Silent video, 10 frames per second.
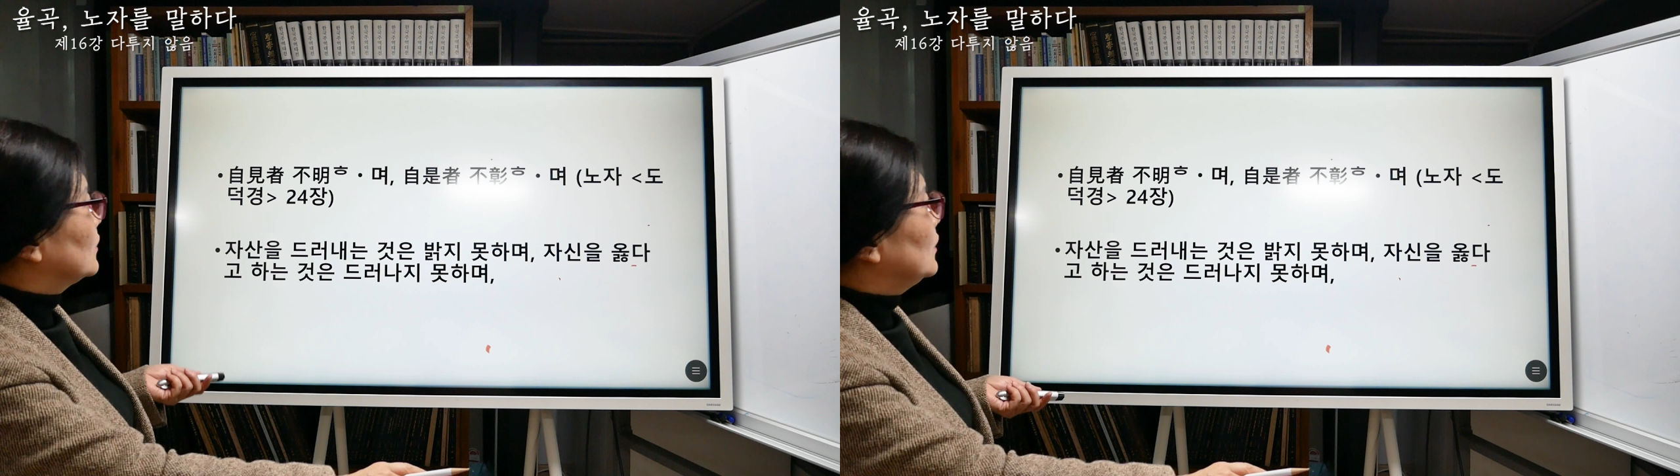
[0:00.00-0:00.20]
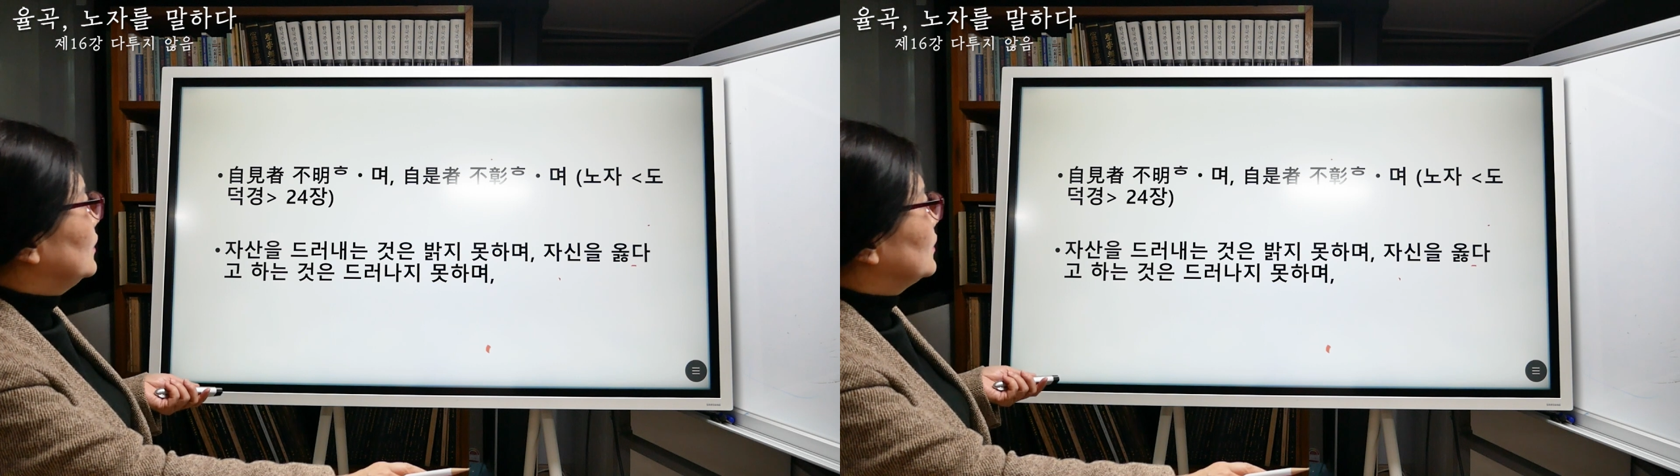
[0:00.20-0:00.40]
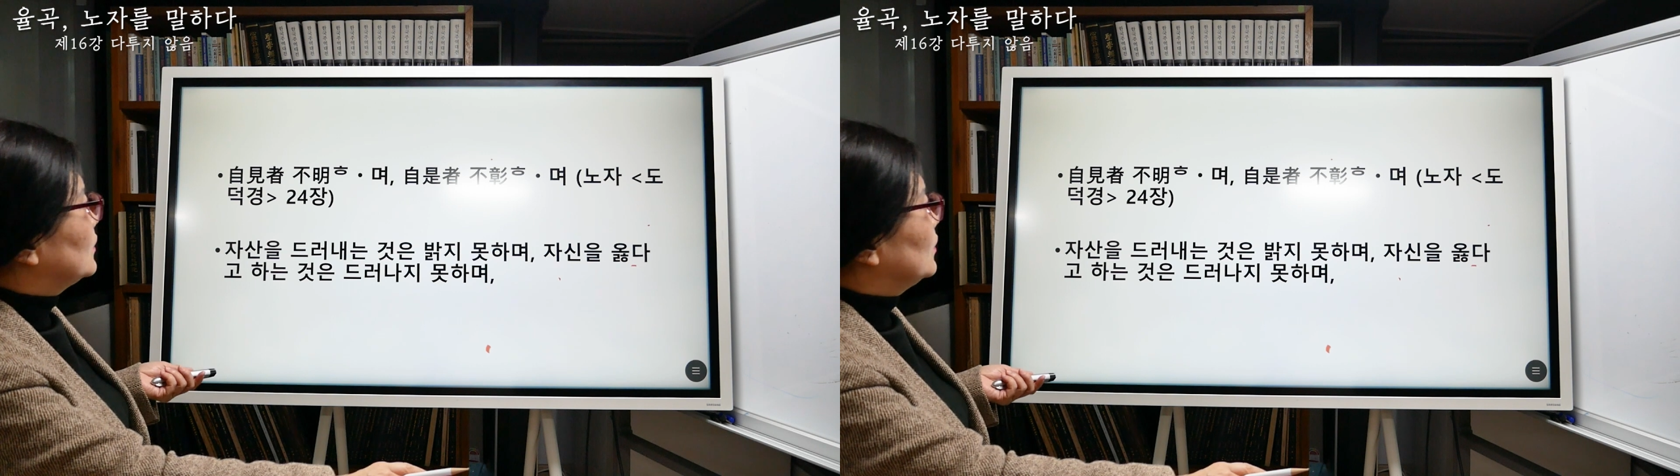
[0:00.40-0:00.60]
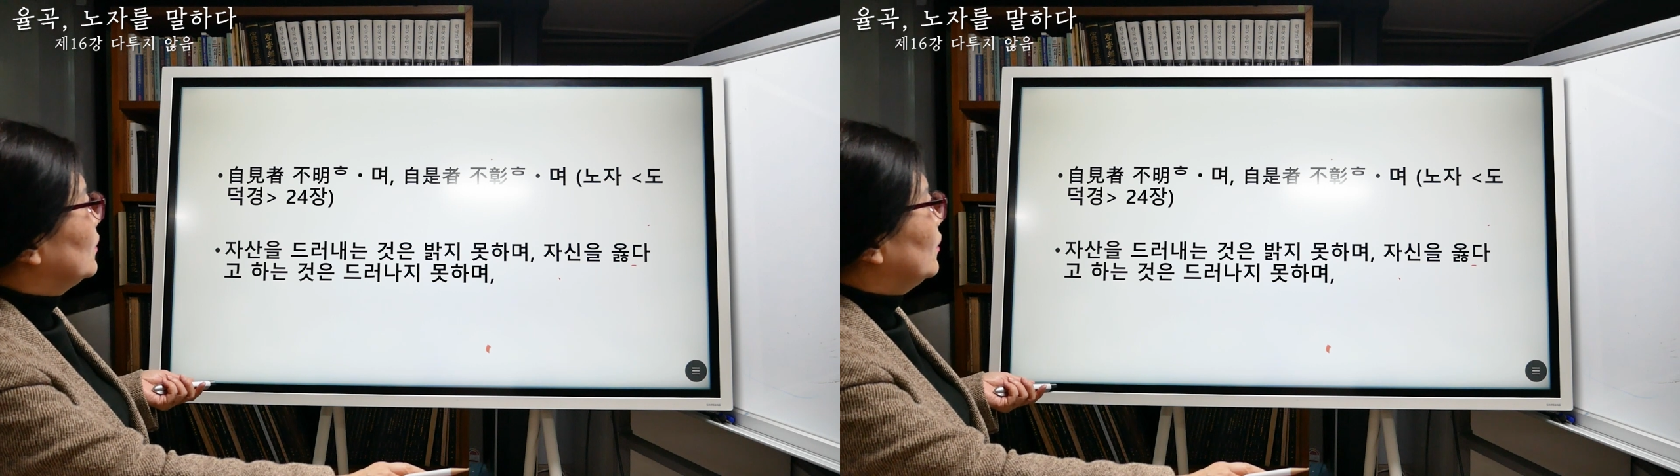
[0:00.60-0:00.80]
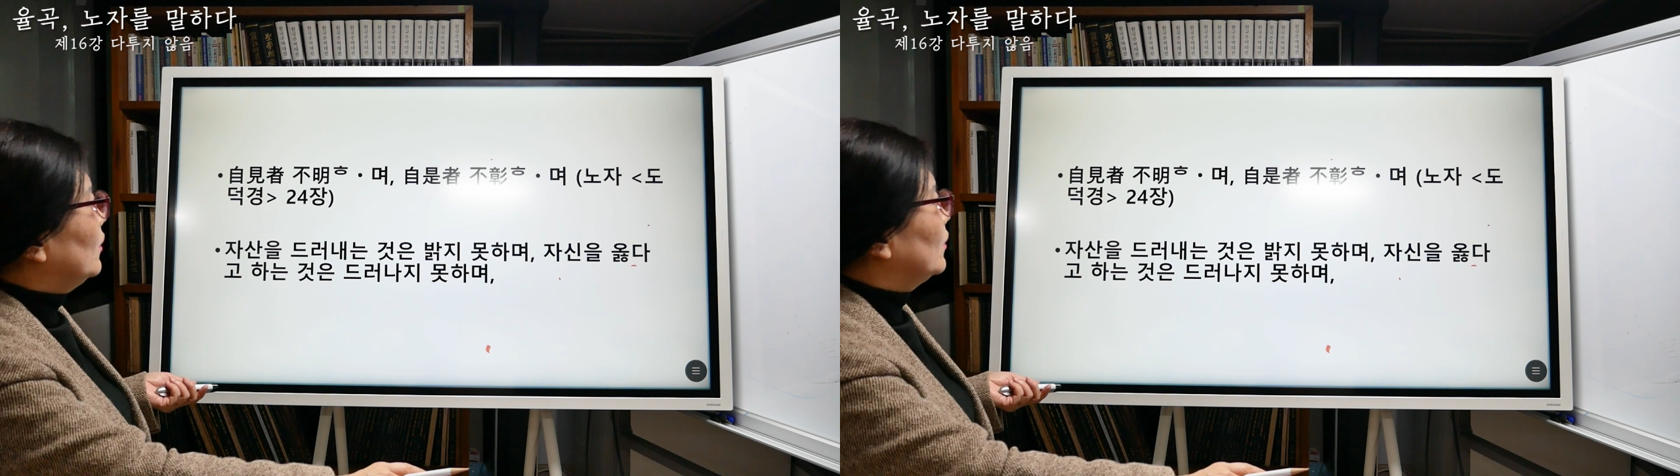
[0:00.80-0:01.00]

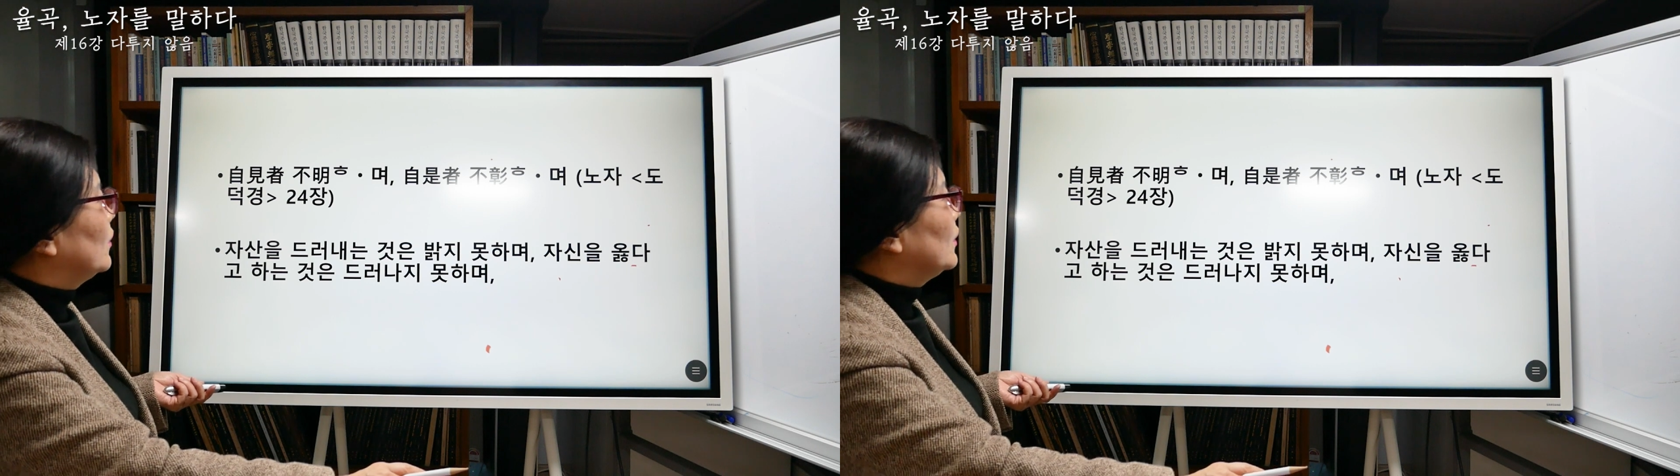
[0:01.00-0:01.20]
그리고